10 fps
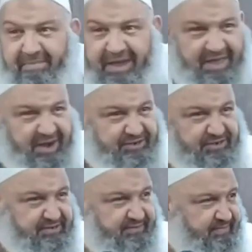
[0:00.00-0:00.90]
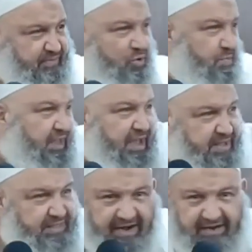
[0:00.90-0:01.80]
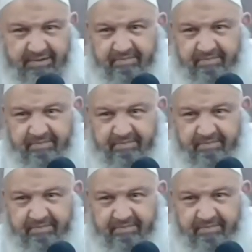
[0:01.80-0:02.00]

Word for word: يقراش هما كاع ما تقراش